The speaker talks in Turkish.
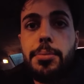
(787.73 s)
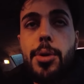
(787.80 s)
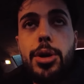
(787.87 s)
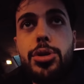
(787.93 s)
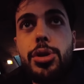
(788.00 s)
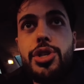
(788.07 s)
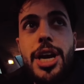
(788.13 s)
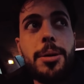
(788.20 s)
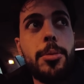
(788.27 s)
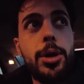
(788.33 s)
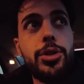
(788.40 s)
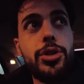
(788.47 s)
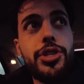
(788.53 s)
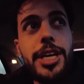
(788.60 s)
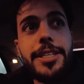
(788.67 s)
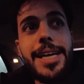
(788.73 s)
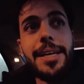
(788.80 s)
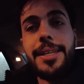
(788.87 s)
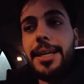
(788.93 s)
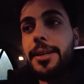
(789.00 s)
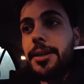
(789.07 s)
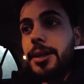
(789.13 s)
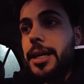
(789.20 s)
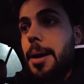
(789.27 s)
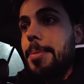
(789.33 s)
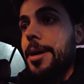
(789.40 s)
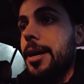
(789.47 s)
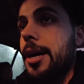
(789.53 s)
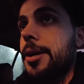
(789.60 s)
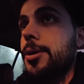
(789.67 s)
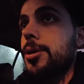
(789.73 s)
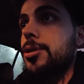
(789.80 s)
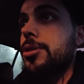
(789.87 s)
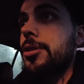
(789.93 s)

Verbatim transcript: bozulacak bozulacak. Zaten kamera arıyoruz.